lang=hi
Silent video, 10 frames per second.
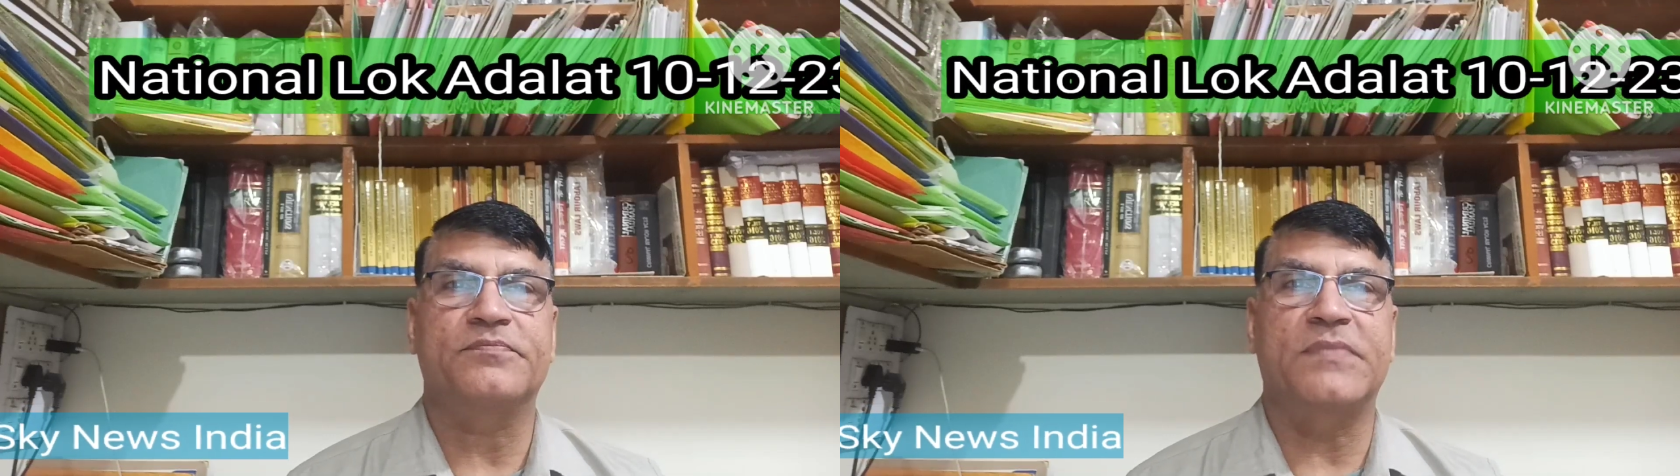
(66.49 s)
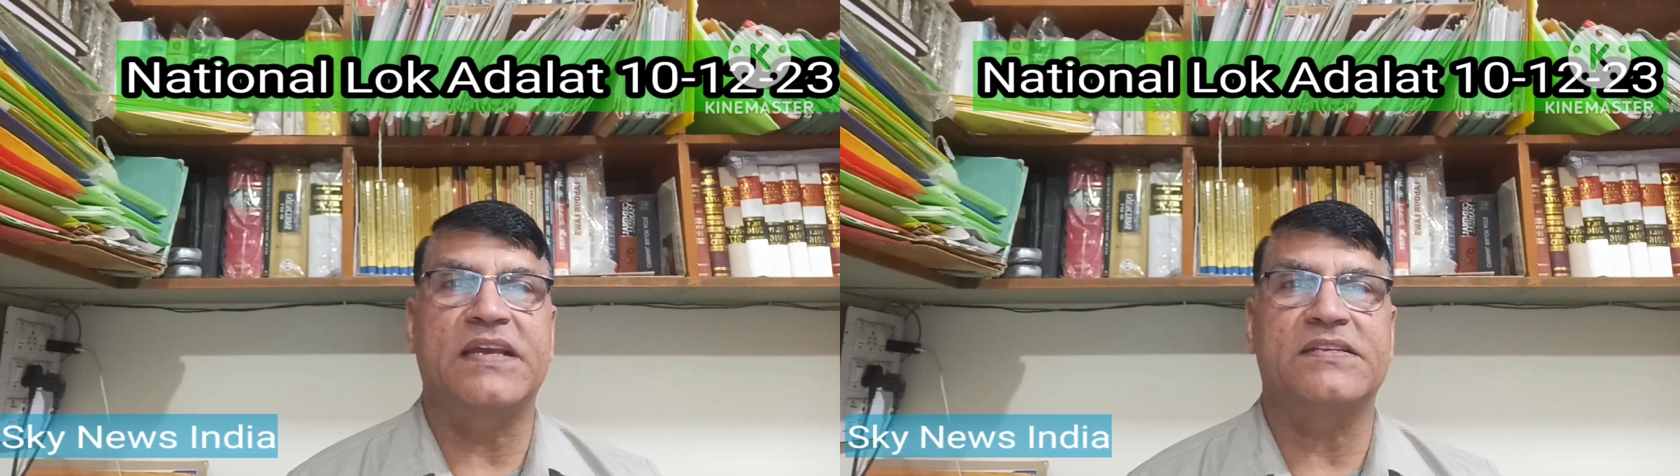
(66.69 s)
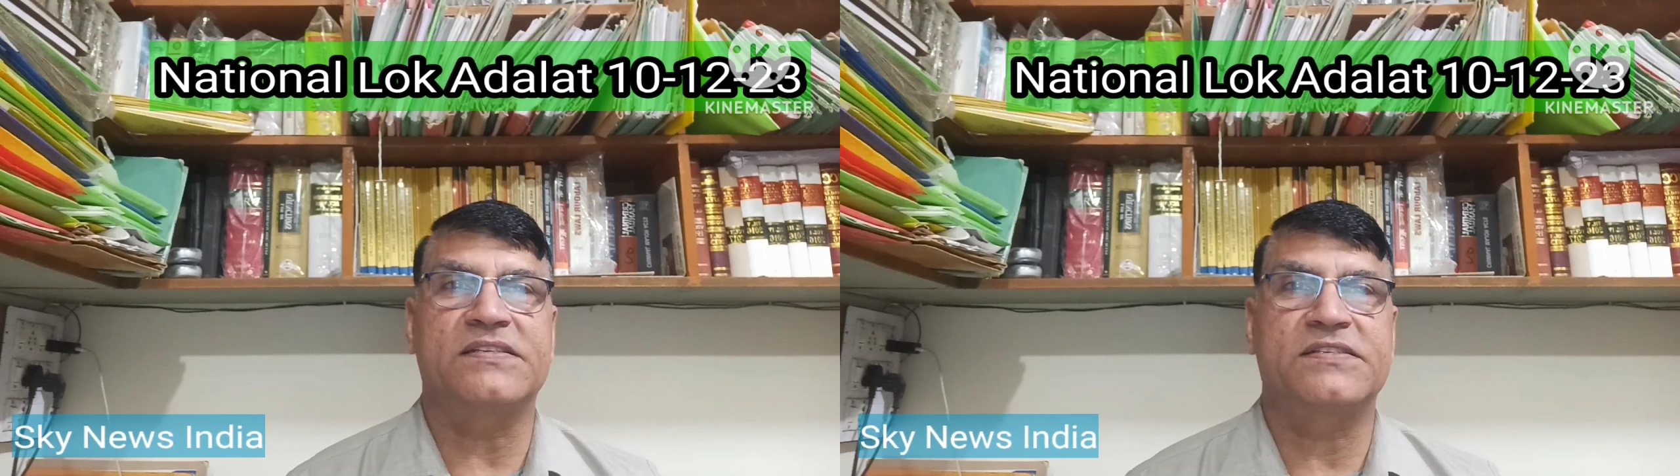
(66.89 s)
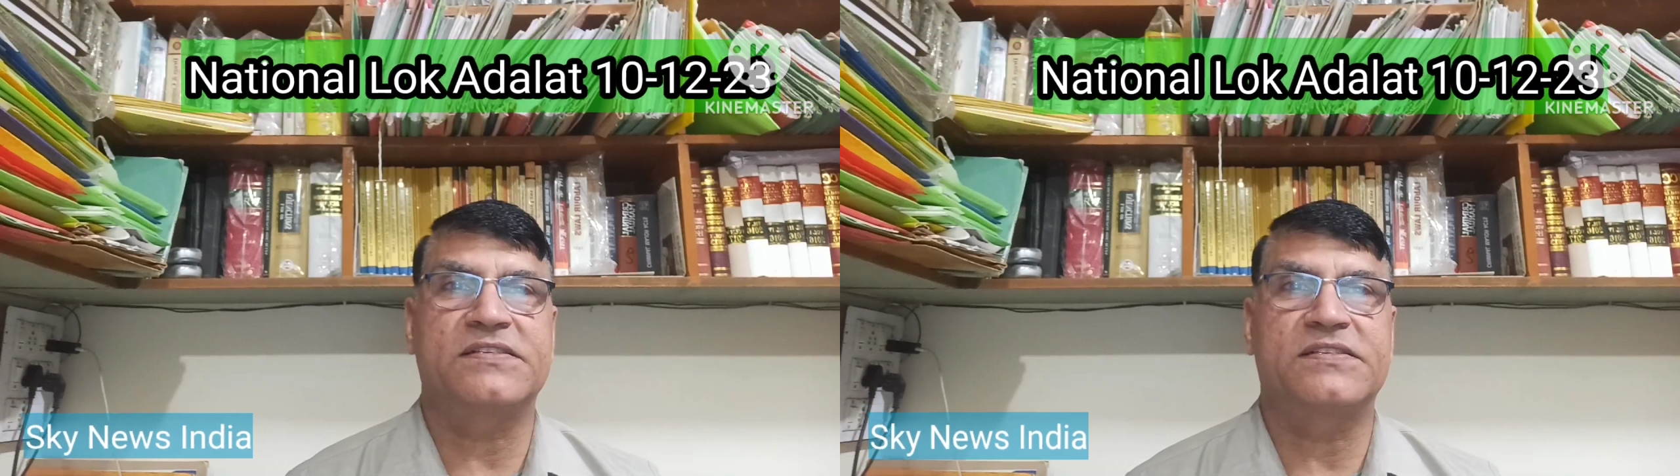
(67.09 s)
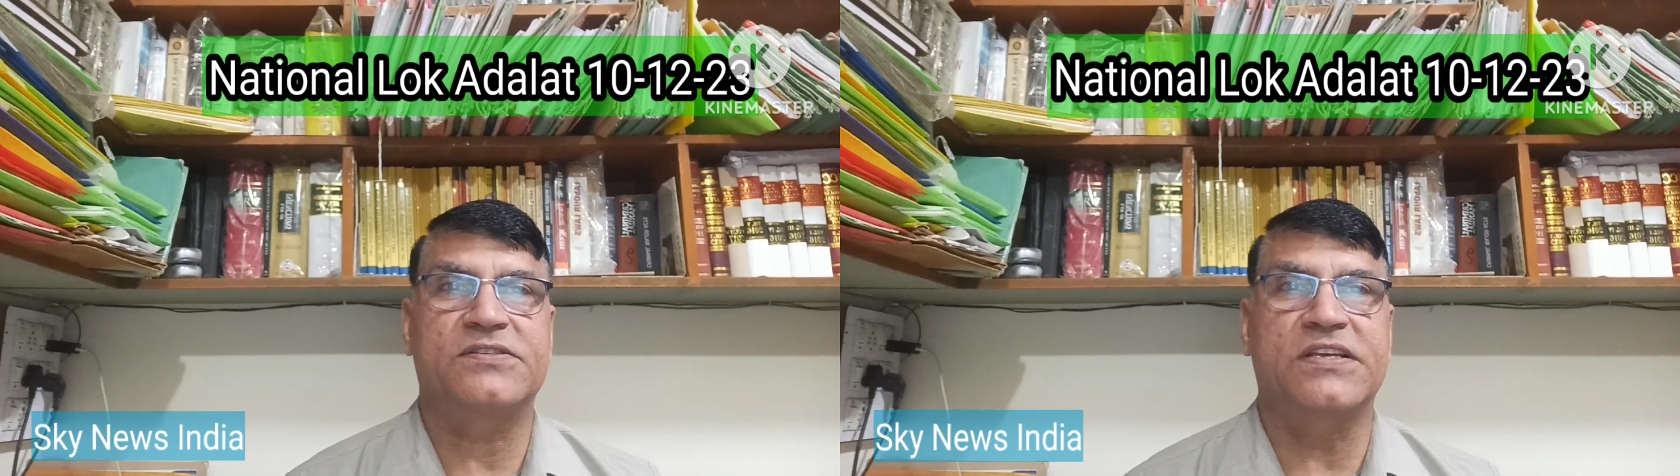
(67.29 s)
में
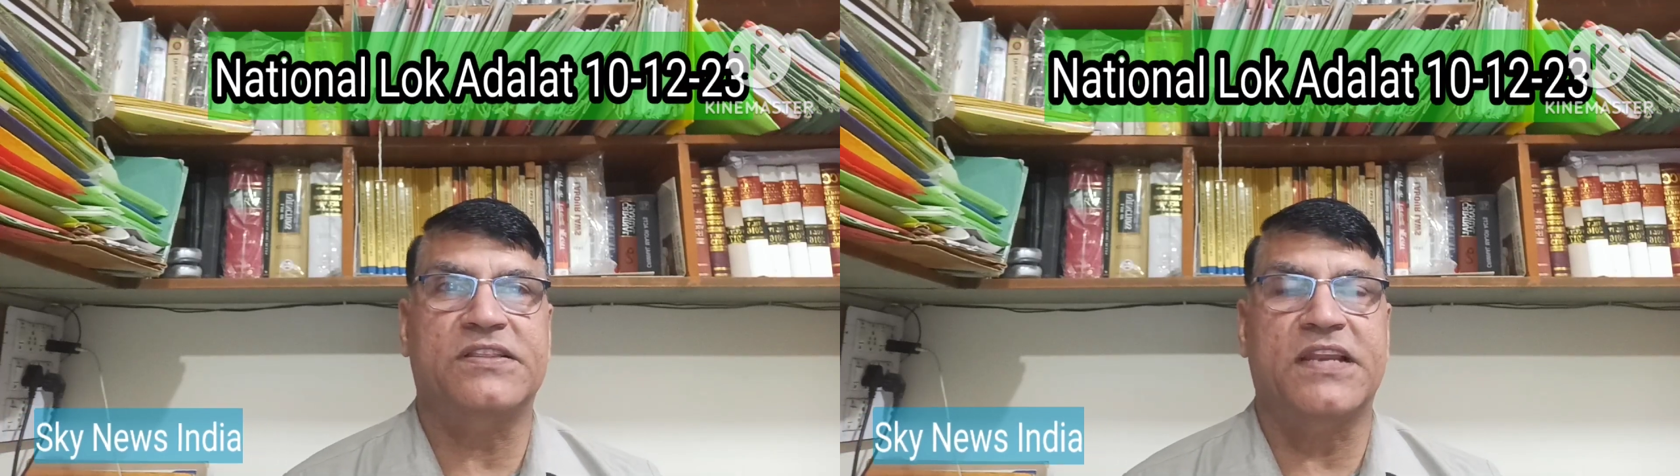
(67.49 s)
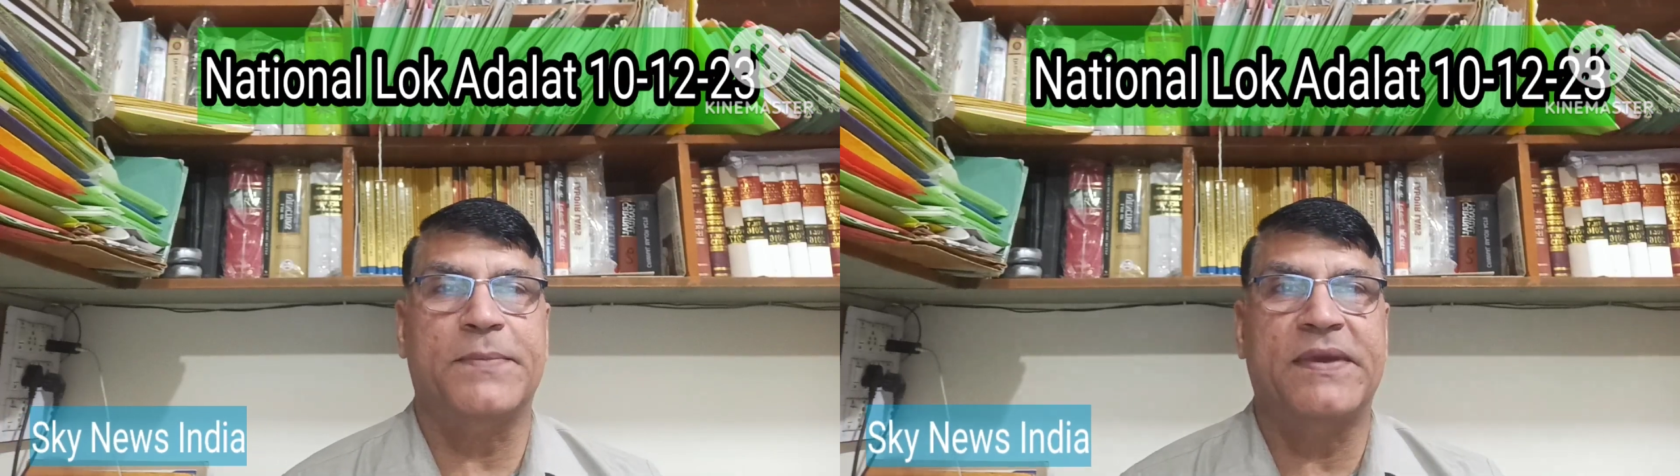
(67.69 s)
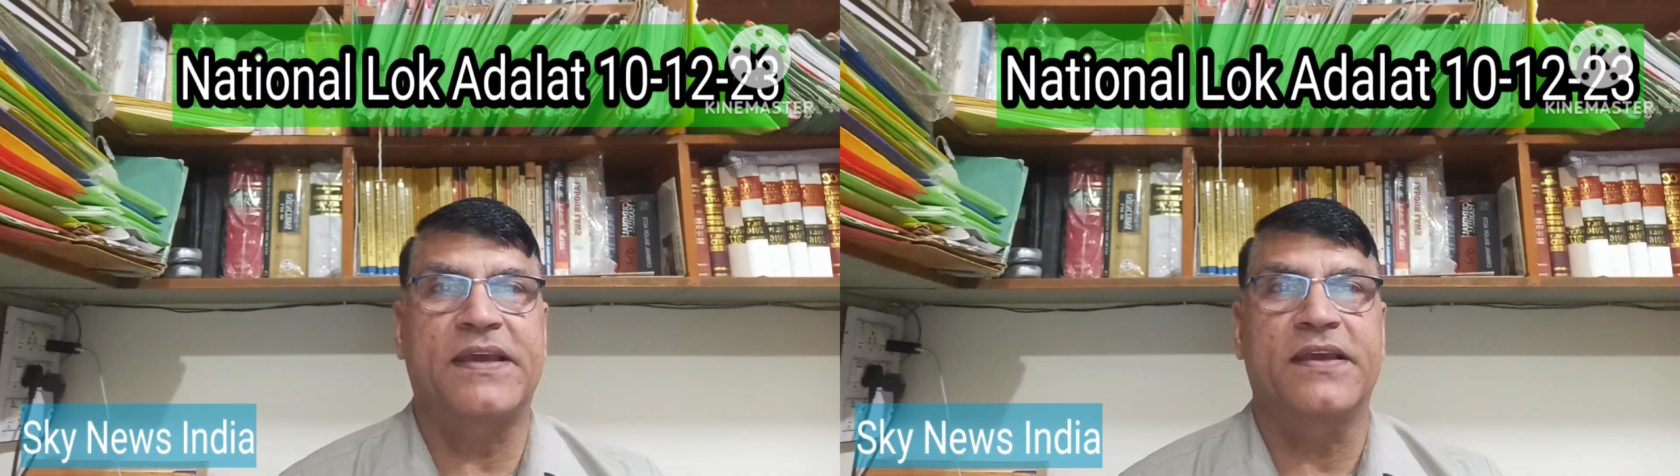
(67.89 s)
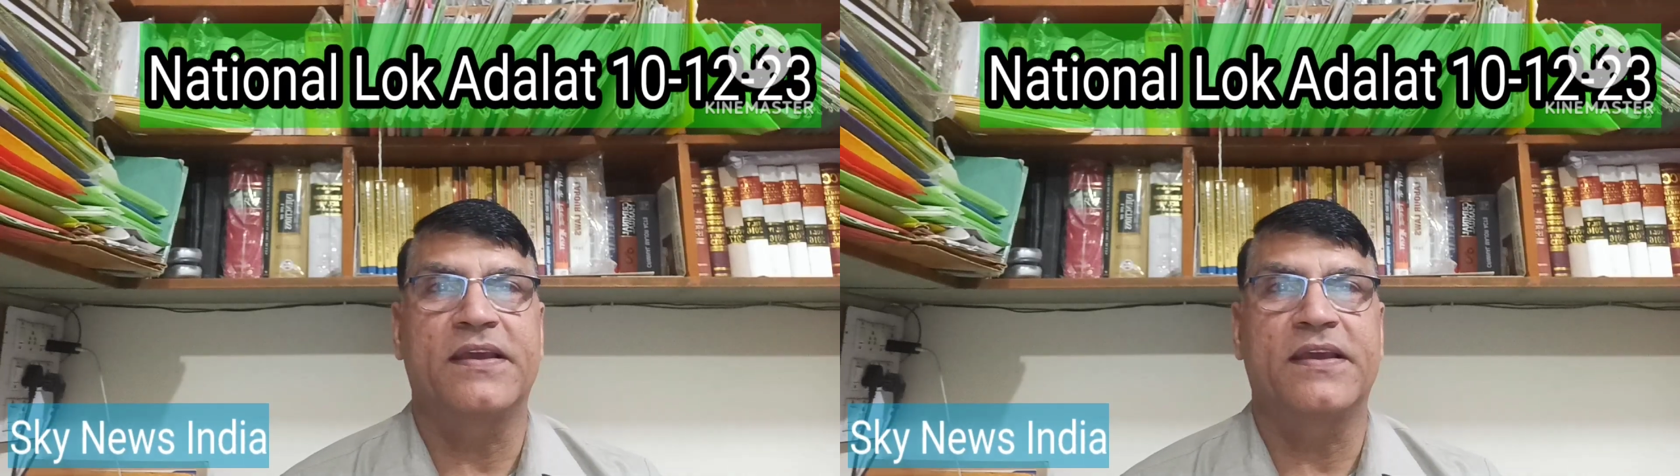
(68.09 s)
जितने भी